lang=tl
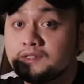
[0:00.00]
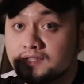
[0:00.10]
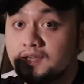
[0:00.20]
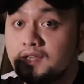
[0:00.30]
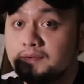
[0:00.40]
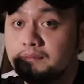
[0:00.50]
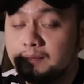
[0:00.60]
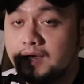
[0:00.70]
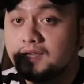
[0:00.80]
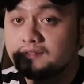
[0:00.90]
sa
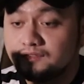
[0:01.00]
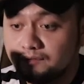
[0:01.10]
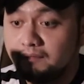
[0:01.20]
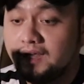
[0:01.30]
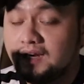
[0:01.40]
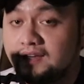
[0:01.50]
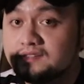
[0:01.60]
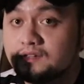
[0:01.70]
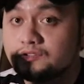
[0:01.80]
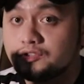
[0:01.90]
baba. May
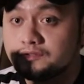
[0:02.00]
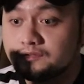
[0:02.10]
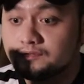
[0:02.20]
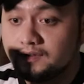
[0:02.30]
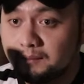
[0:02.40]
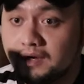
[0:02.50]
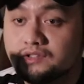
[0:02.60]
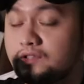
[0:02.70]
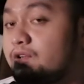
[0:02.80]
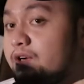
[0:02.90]
links ako doon. Ibang
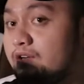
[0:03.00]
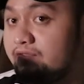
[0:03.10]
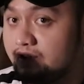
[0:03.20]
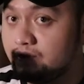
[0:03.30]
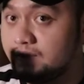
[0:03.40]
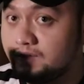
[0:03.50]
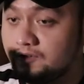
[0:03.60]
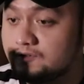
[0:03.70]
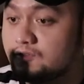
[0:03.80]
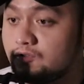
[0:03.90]
tutorial video din
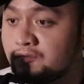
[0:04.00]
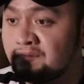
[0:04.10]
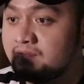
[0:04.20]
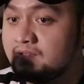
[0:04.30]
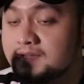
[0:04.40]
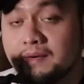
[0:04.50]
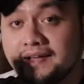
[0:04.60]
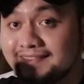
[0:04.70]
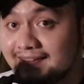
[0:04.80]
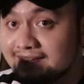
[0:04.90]
yun. So, sa
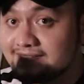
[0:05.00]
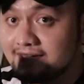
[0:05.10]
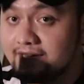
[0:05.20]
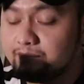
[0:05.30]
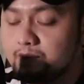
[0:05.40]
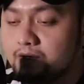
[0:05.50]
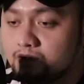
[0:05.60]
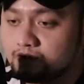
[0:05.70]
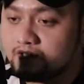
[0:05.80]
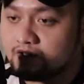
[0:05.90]
mga interested lang po mga
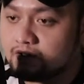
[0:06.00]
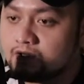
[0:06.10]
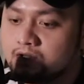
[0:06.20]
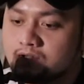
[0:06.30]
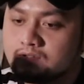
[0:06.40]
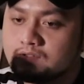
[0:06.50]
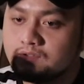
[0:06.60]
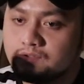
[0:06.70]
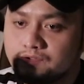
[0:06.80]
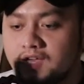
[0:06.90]
Lodi, no?
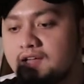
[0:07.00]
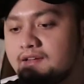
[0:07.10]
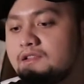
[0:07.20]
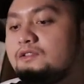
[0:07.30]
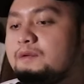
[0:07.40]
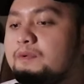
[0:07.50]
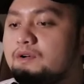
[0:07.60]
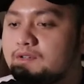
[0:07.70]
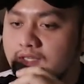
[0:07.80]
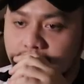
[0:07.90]
So, yeah. eto na
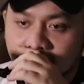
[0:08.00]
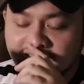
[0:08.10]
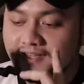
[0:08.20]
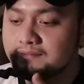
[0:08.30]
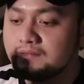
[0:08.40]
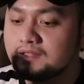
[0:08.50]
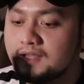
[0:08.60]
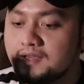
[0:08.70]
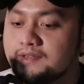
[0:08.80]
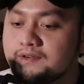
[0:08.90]
po. Nag-login na
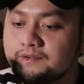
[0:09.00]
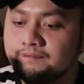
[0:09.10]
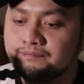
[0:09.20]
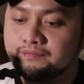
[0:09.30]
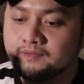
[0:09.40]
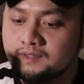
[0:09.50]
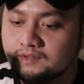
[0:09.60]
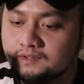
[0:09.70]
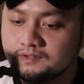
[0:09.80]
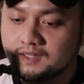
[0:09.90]
tayo.
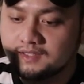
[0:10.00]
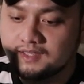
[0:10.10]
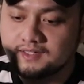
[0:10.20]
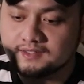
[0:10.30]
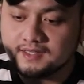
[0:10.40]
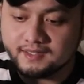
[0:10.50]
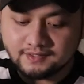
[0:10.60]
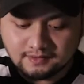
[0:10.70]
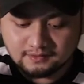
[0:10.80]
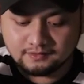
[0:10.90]
to login na
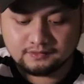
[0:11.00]
tayo.